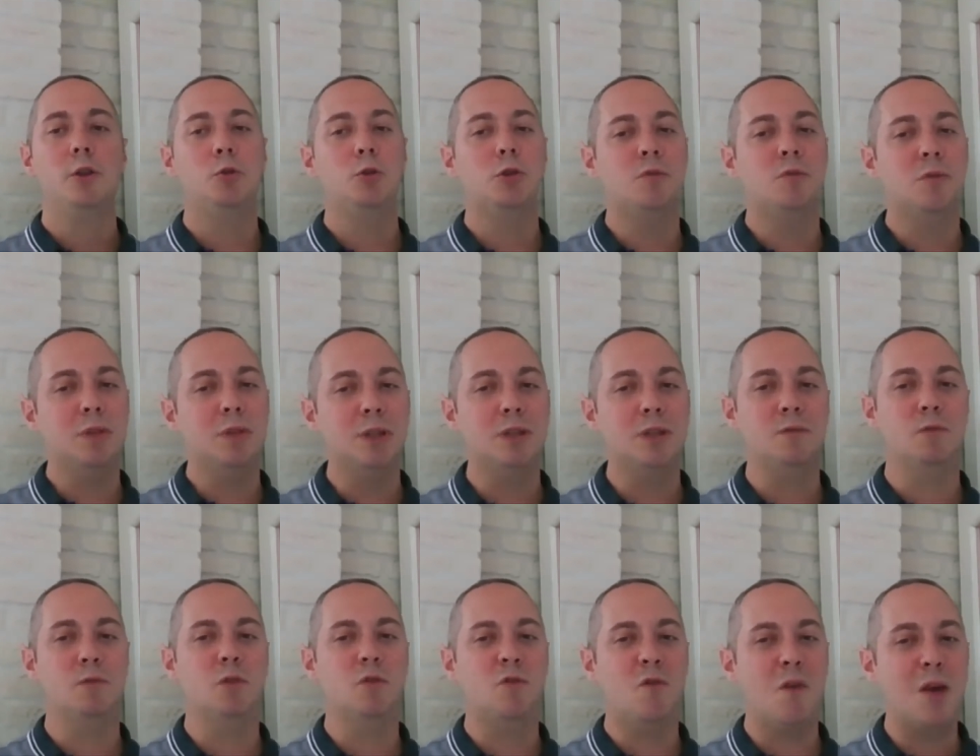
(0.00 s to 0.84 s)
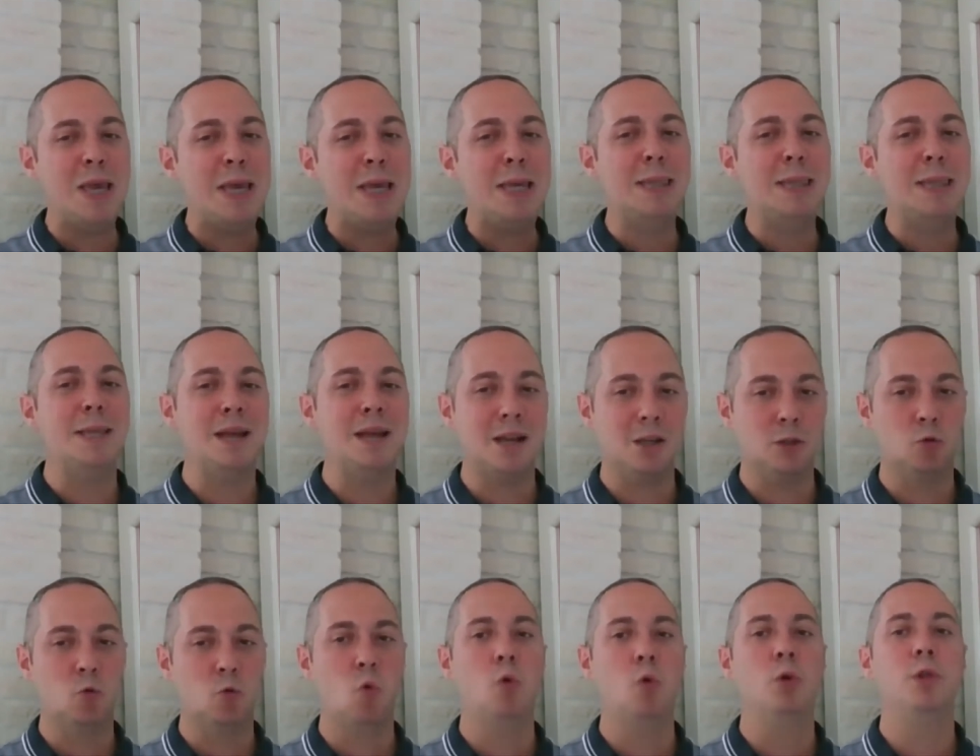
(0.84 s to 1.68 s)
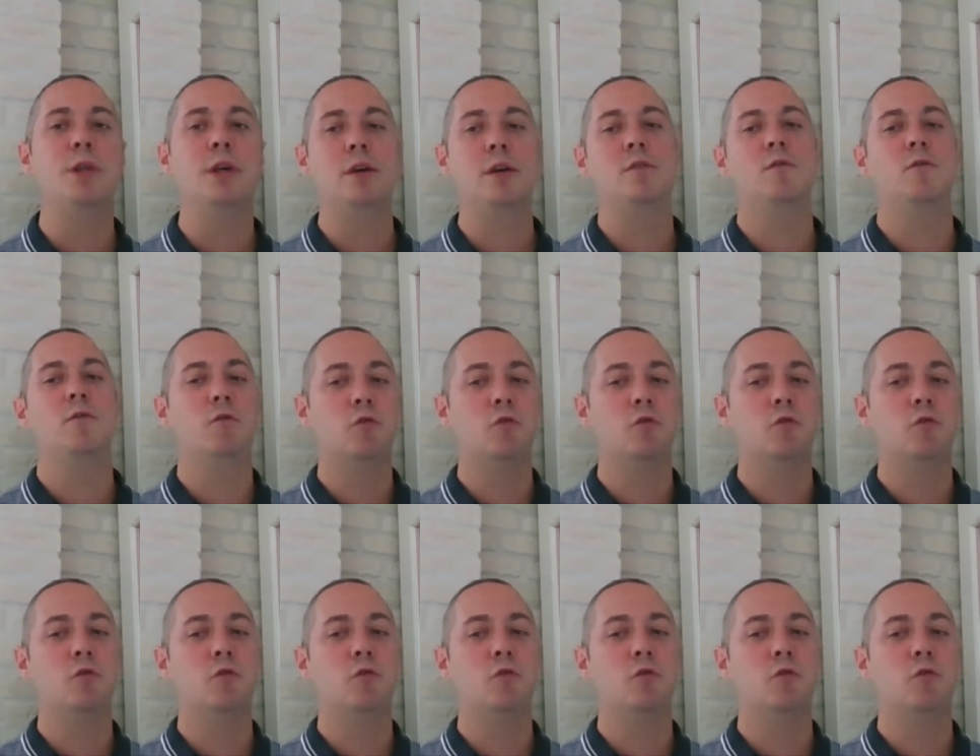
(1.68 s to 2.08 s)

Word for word: То есть вот эти вот военные расходы,